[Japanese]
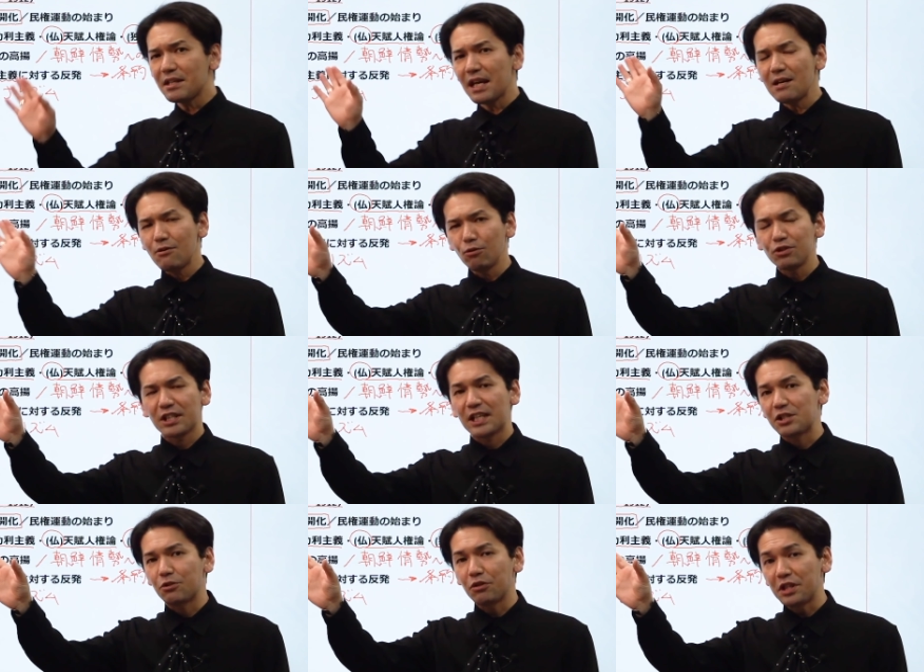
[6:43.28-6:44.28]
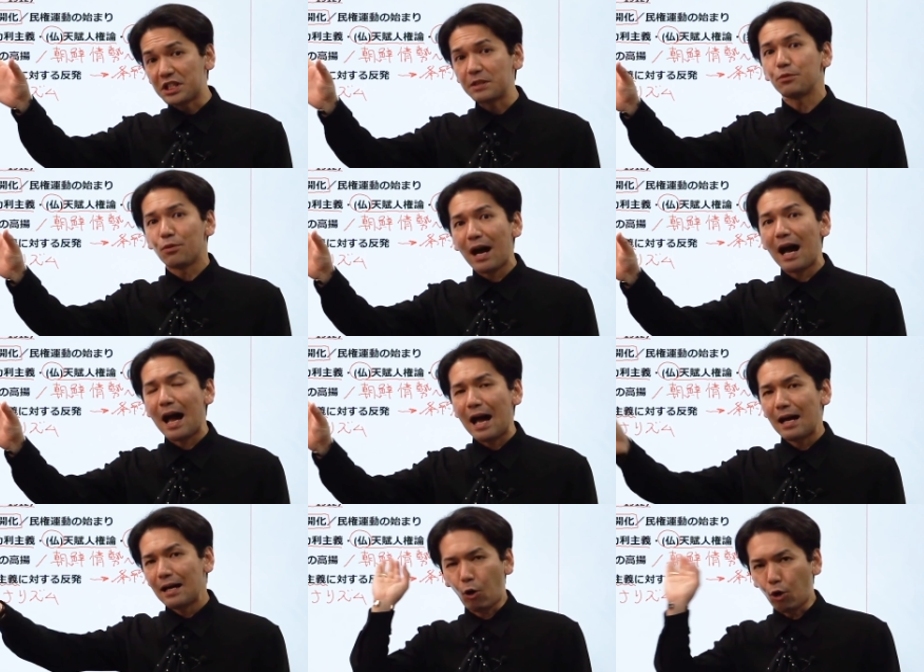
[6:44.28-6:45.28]
権論者たちの一部は、
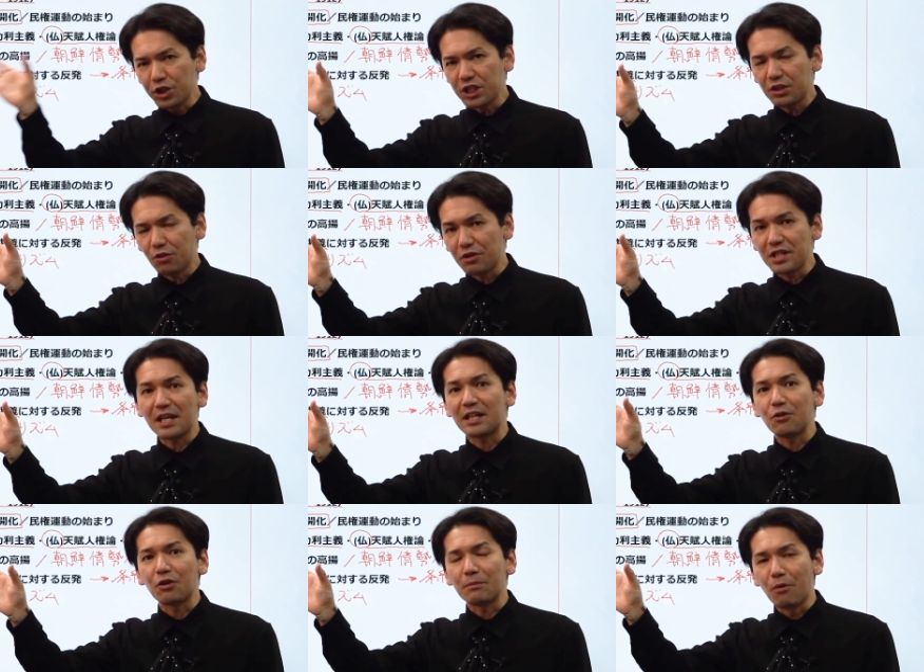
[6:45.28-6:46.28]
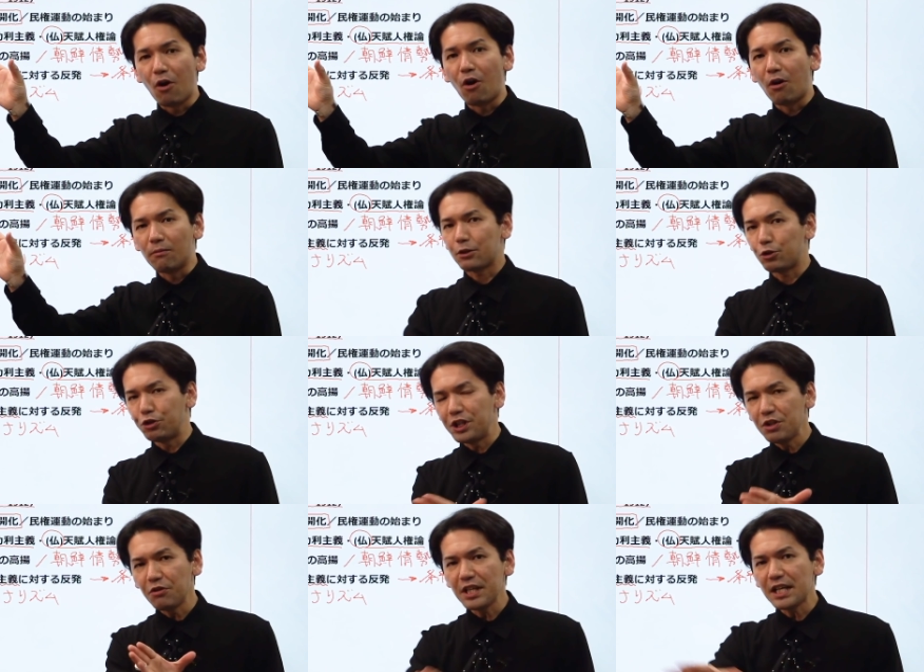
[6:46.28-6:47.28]
個人の利益よりも
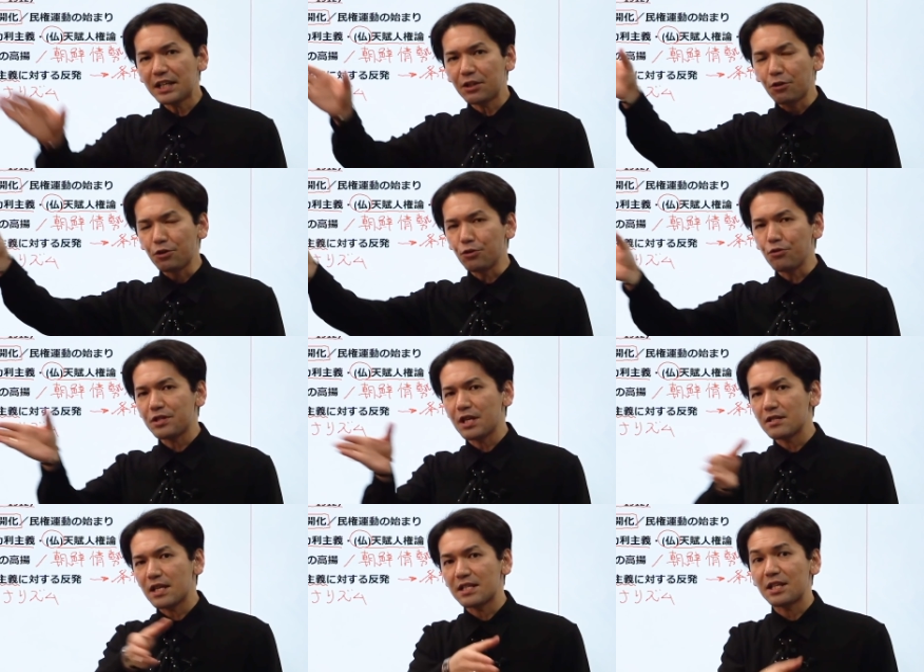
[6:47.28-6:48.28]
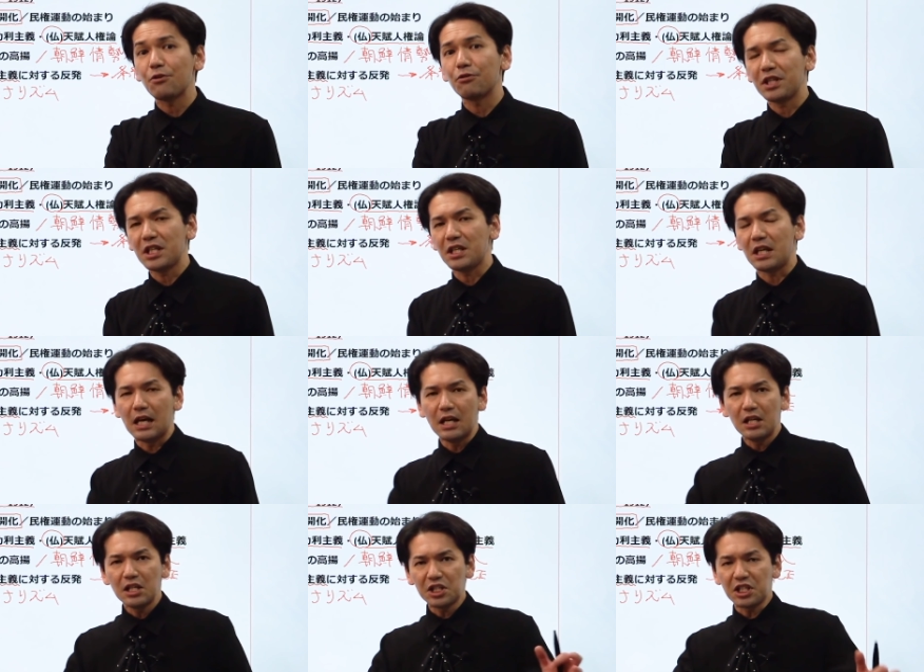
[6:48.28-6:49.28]
国の利益を優先させるように
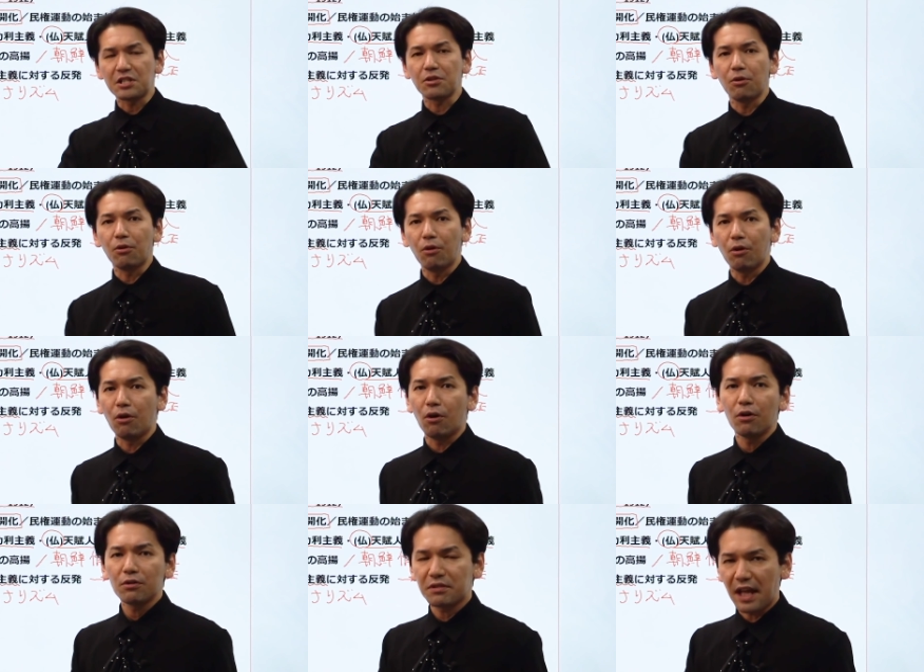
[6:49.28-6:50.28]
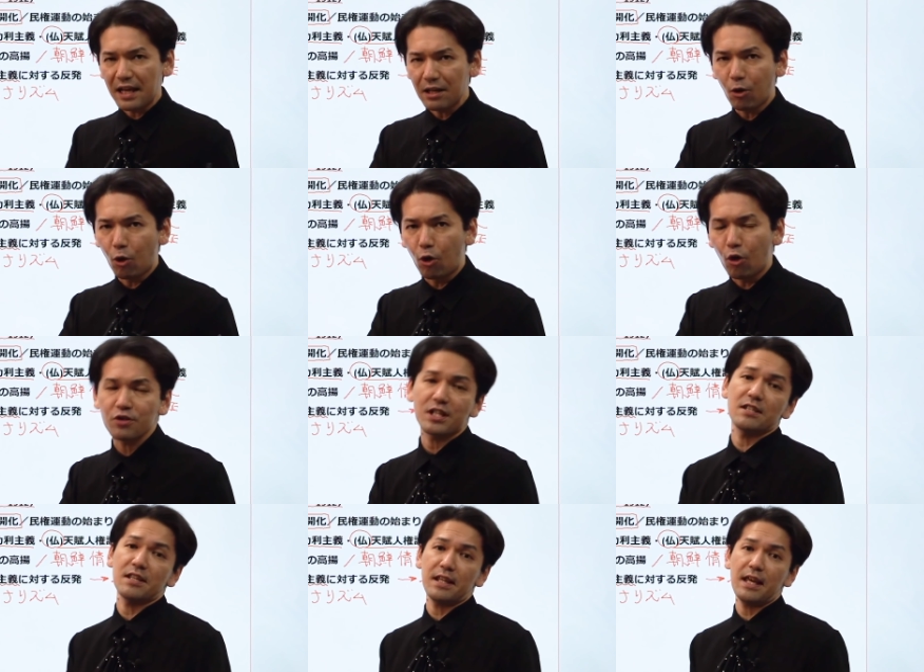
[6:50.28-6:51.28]
思想を転向さ
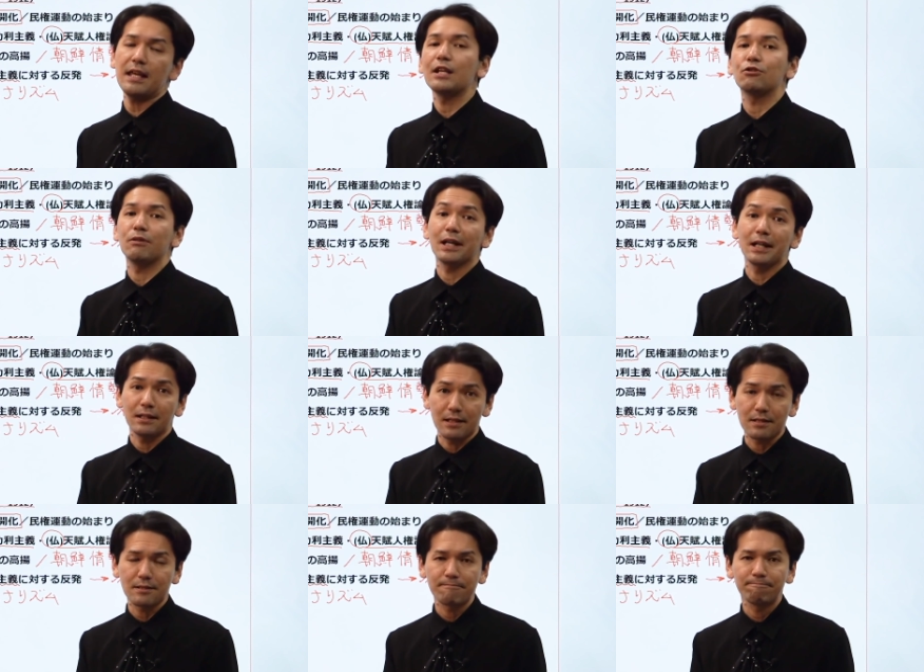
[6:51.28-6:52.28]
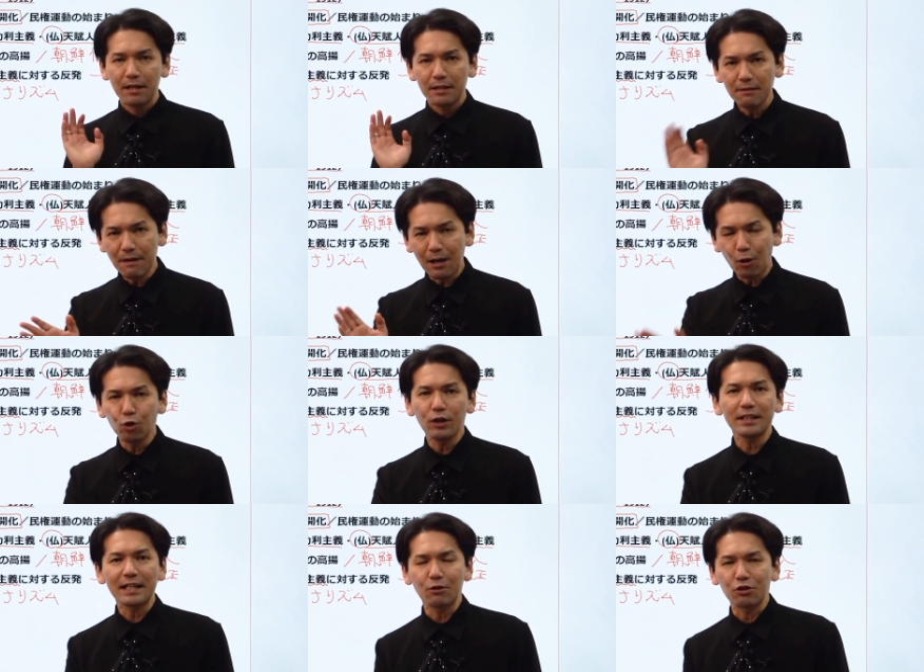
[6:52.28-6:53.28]
せていくわけなんです。では、このあ
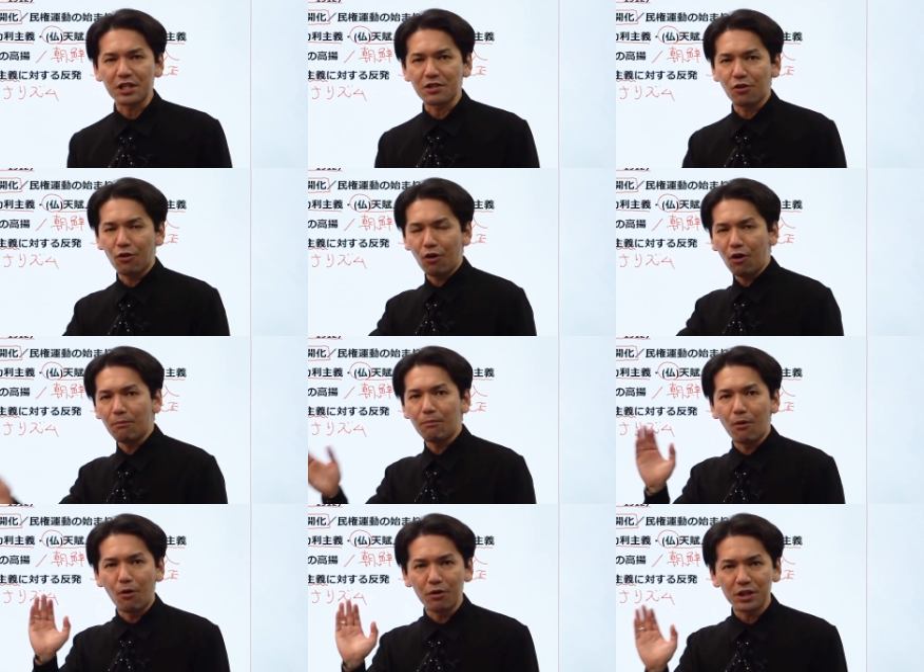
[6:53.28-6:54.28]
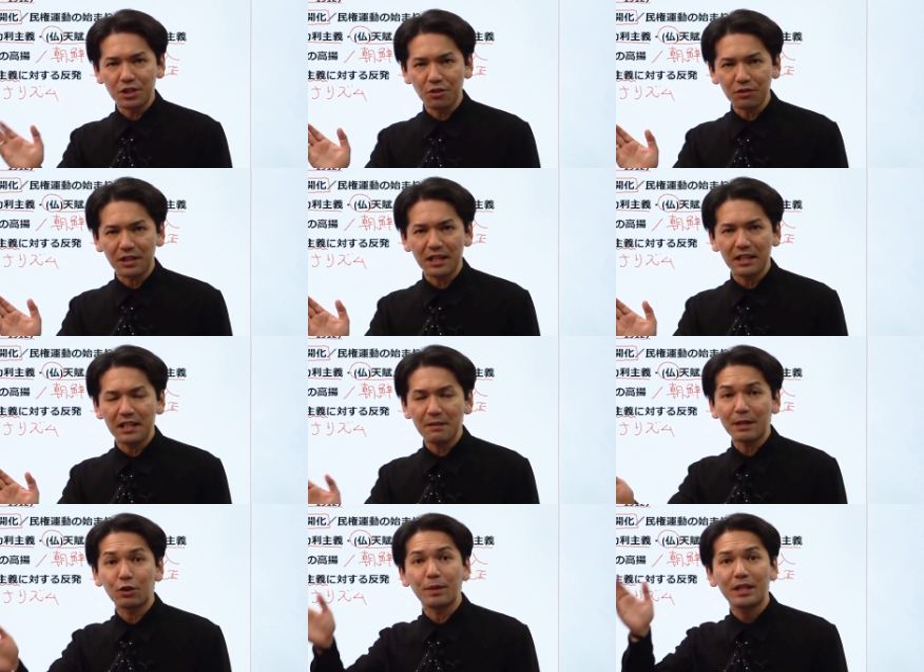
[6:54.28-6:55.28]
たりの思想をもう一度丁寧に
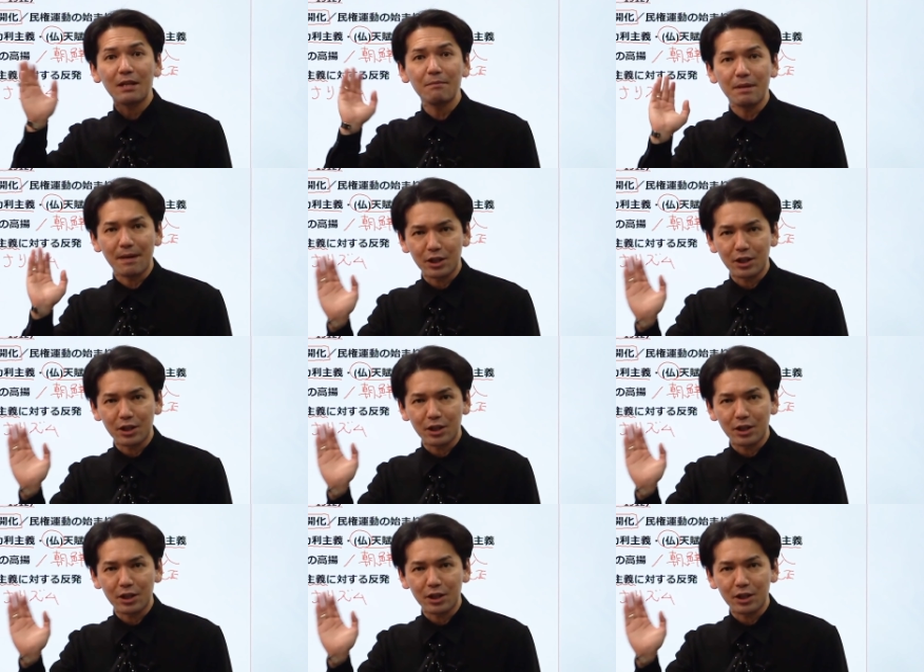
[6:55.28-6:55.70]
まとめてみま